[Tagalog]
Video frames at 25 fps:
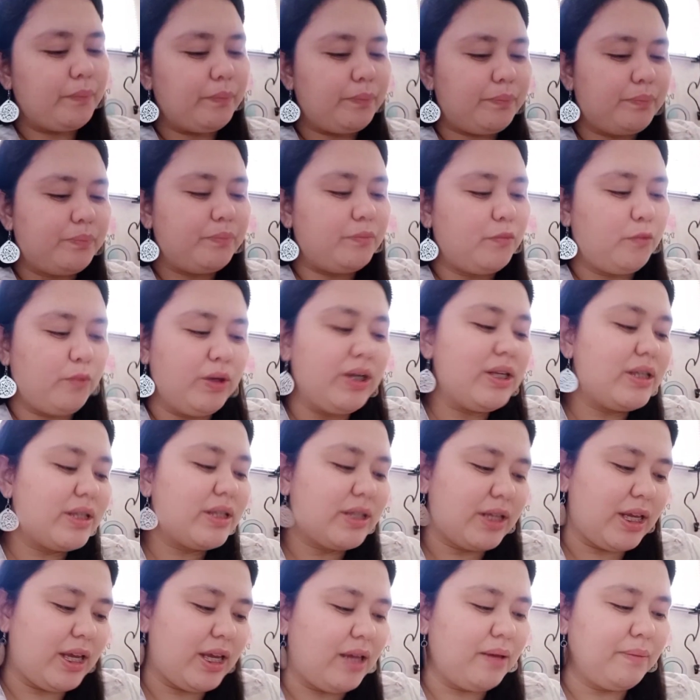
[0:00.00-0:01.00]
We'll
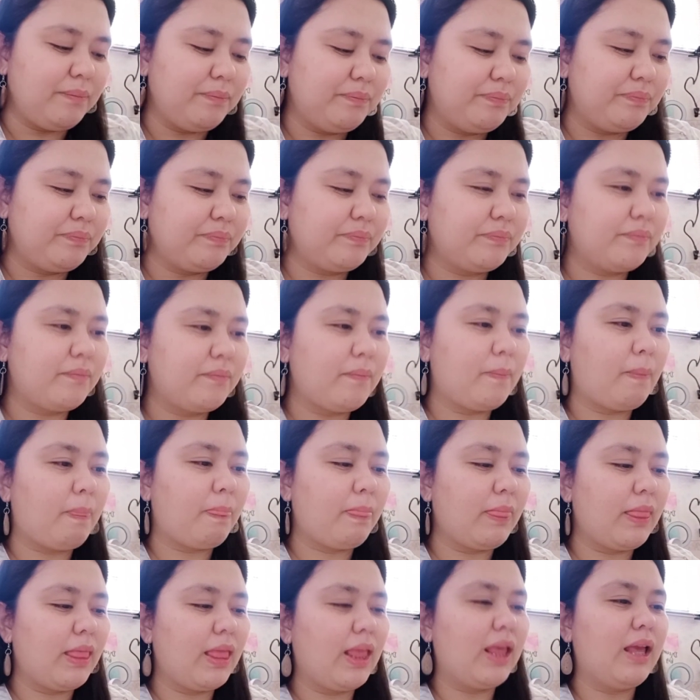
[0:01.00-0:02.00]
see
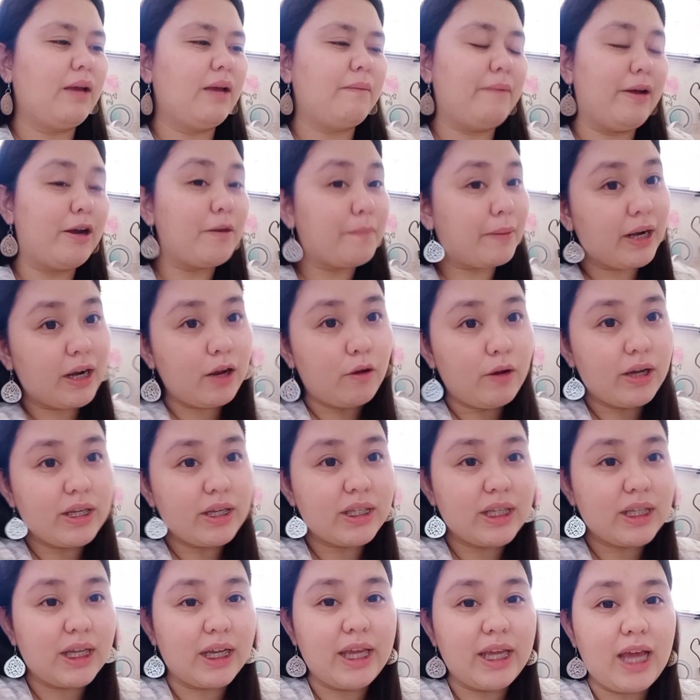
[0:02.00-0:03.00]
mayroon pa rin ako
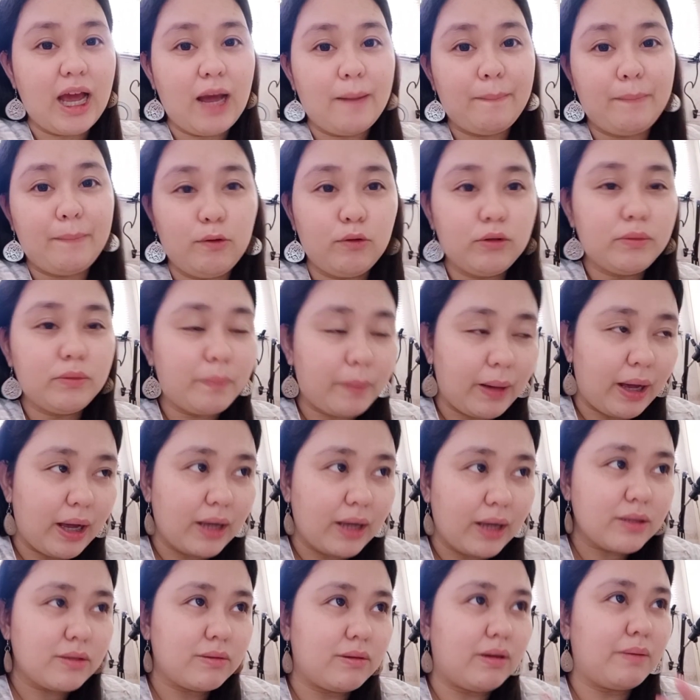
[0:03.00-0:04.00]
isang i-upload pa.
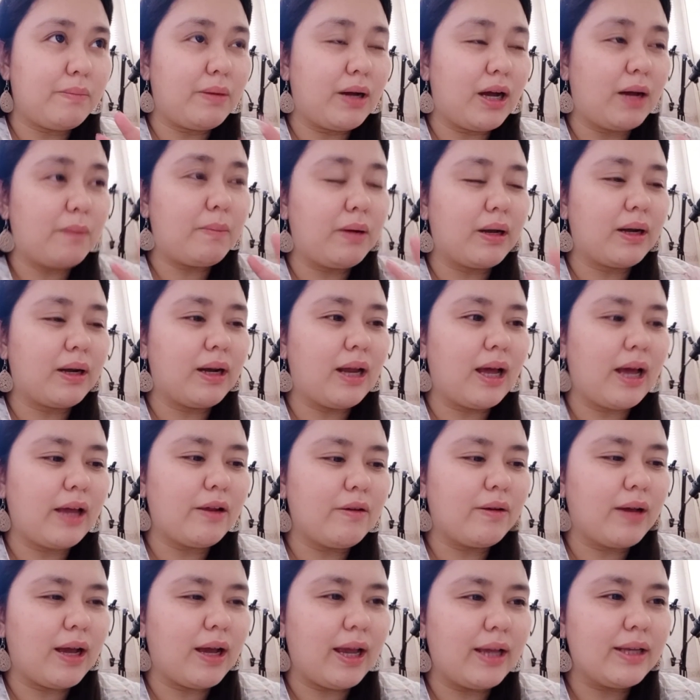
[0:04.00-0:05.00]
So, abang-abang lang kayo
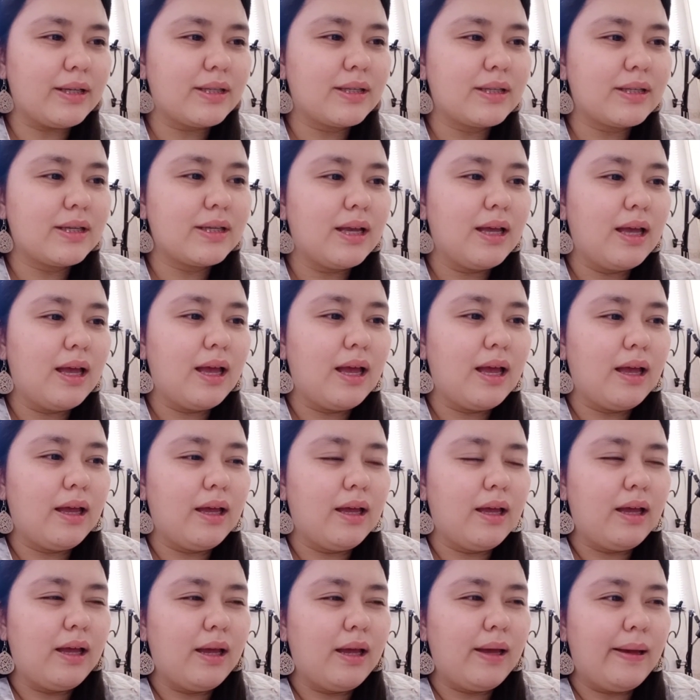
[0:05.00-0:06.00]
guys.
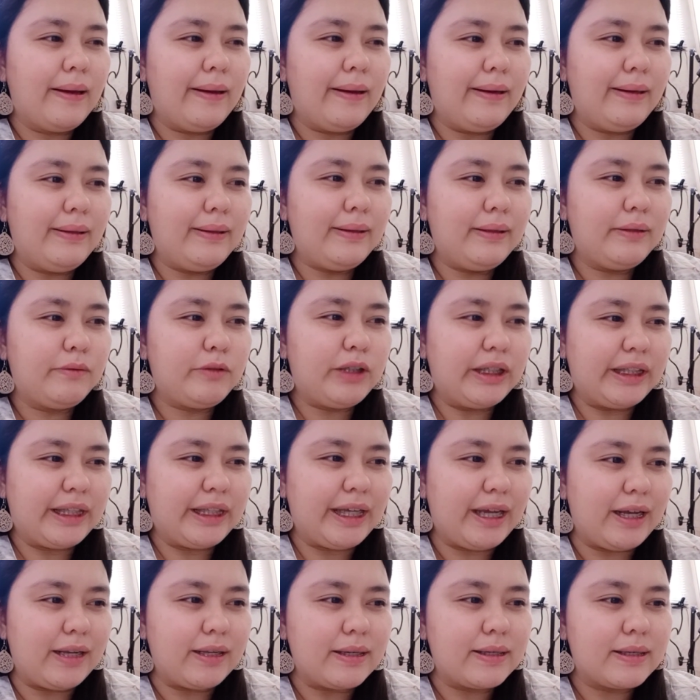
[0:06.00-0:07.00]
Uh, what
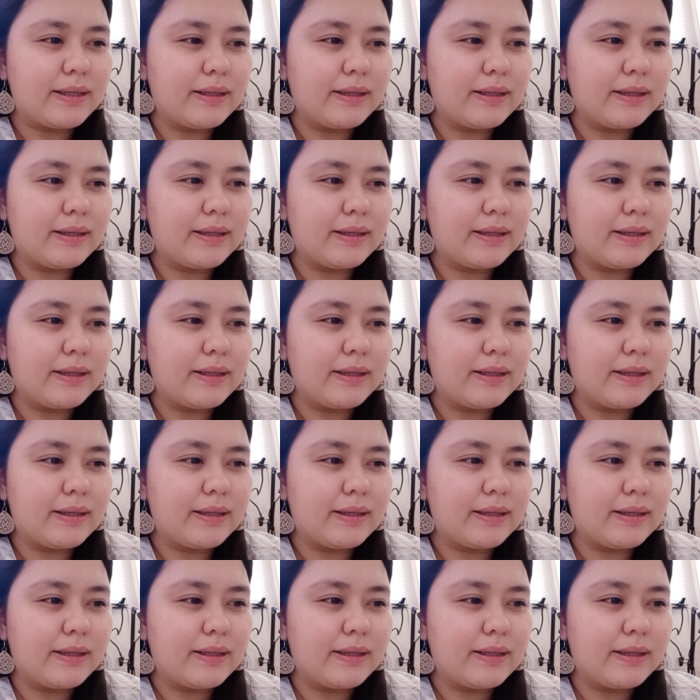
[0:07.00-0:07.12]
else?